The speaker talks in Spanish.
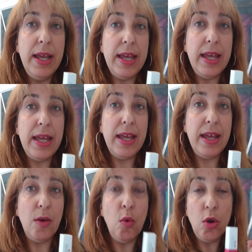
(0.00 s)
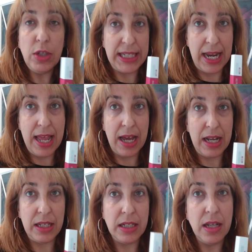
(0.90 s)
eh, uno te salía
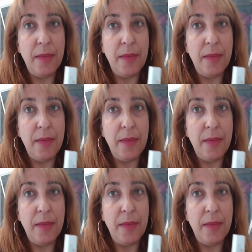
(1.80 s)
gratis.